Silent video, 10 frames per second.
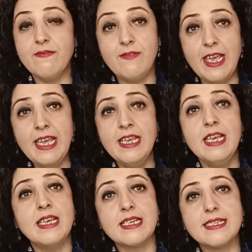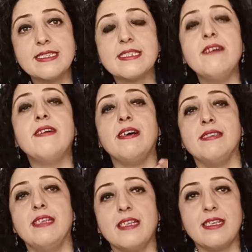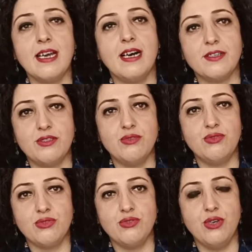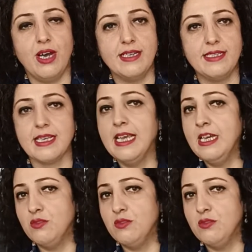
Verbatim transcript: Ve kısa vadeli karını düşünüyor artık.